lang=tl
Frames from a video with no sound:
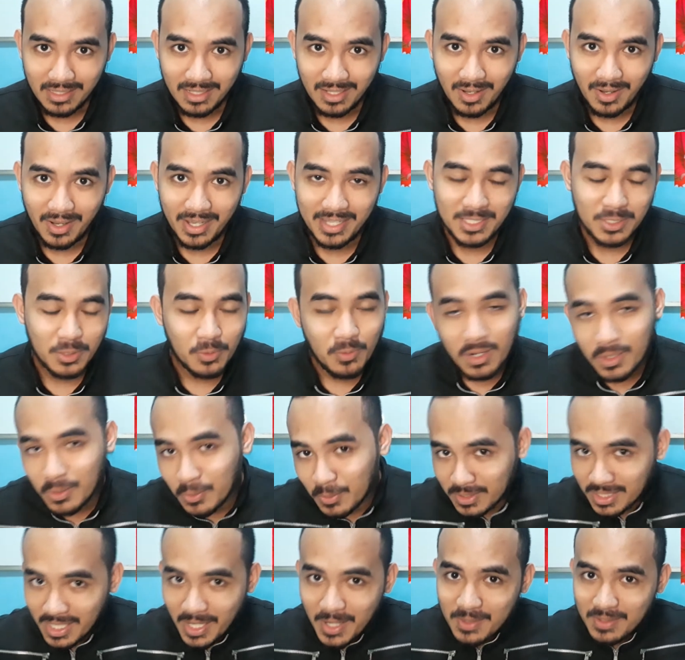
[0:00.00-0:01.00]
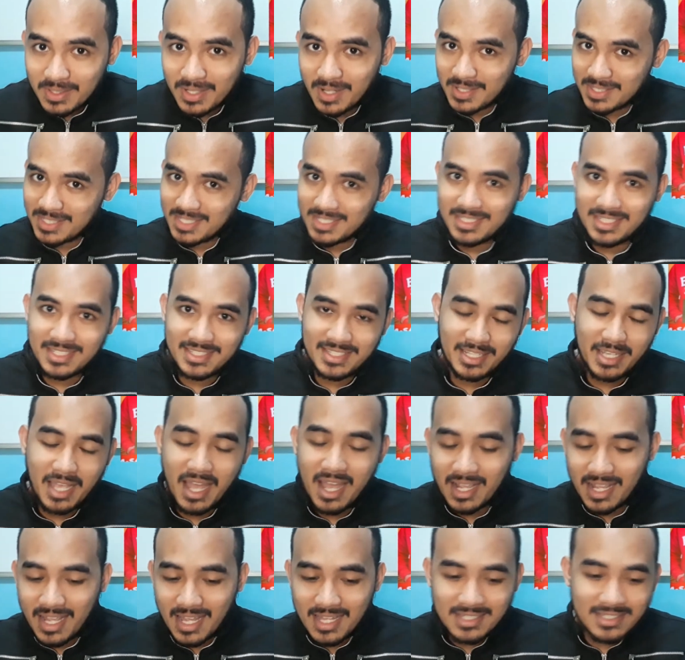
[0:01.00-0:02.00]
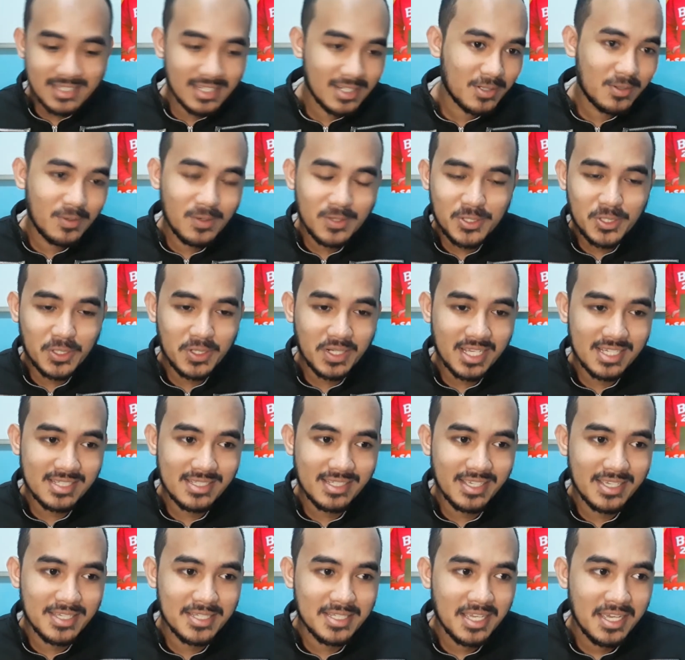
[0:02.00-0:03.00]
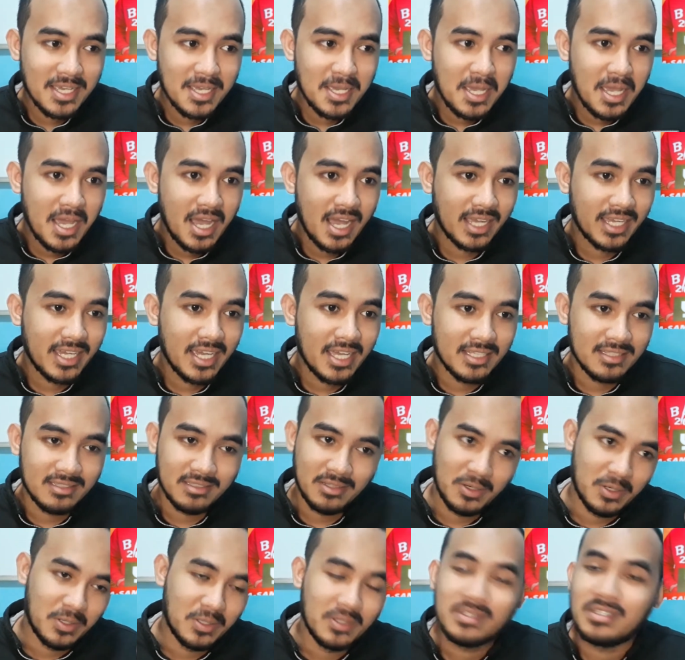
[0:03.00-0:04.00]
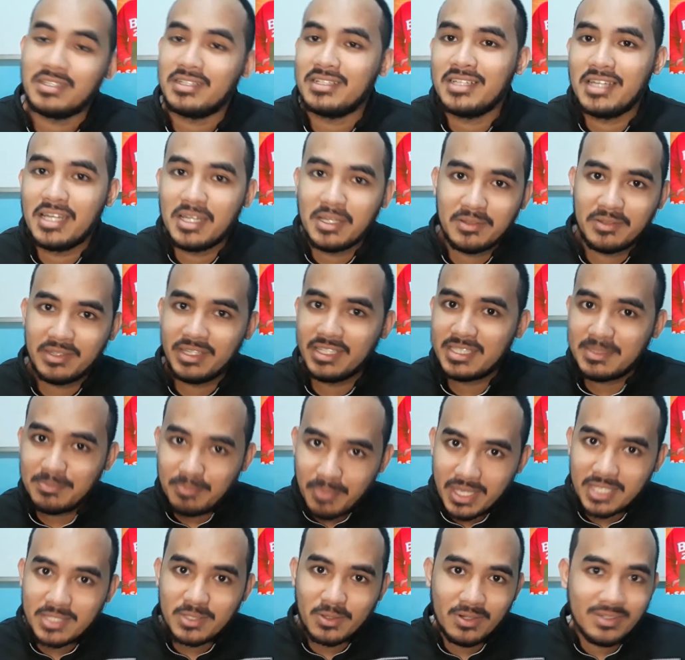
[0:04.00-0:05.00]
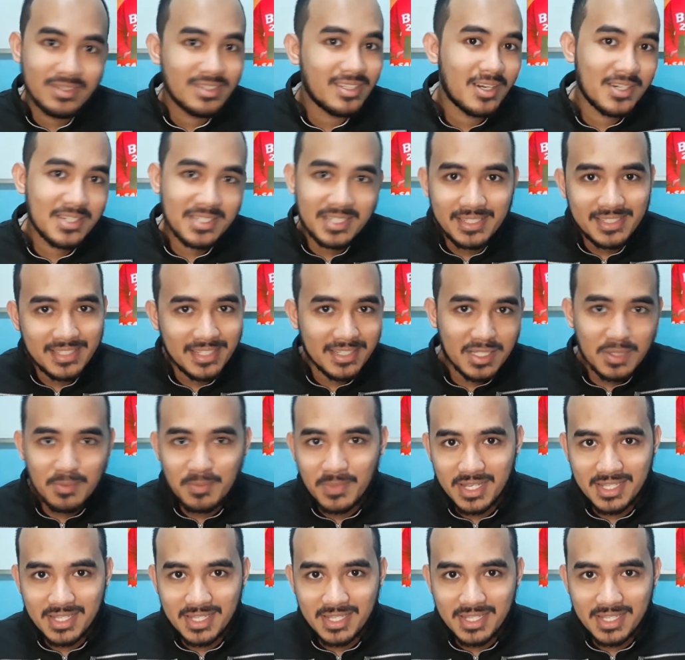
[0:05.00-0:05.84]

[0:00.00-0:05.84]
Okay? So, wag ho tayong narcissistic. Ang cancel culture kasi is, again, oh, uh, it's based on narcissism